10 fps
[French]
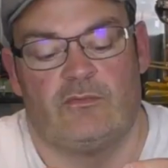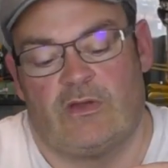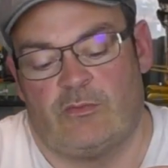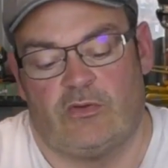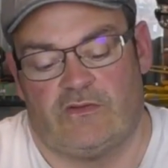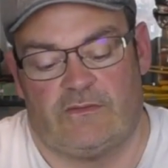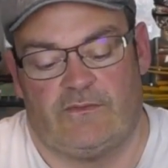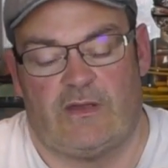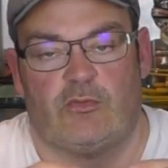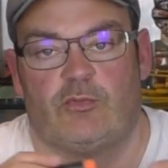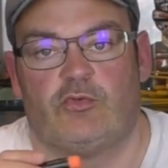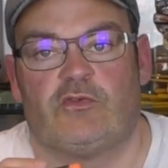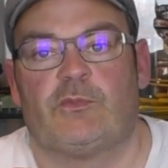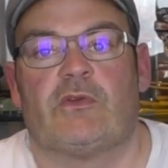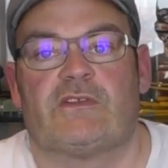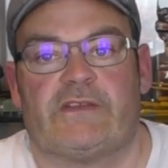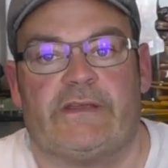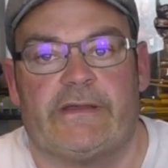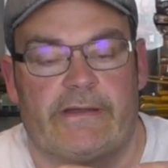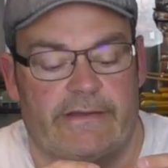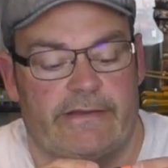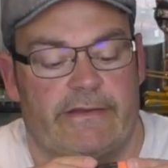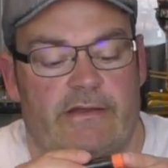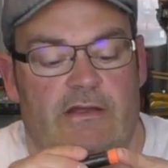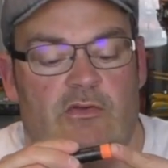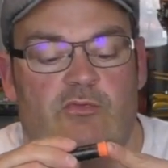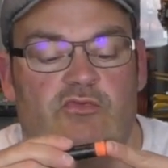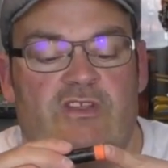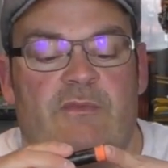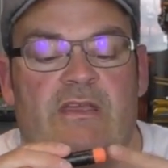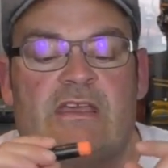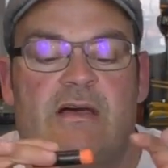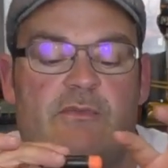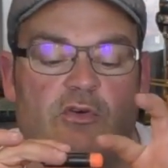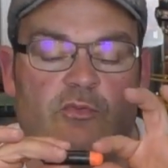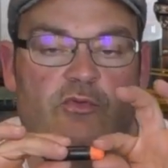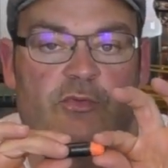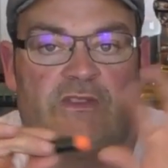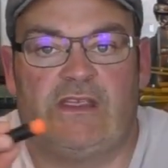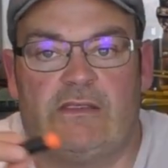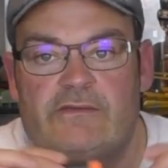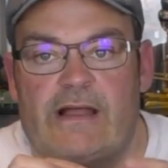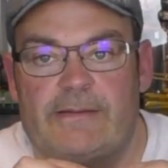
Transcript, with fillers: Et eh ben, un peu plus penser à, l'embout des méga, mais en plus petit, tu vois.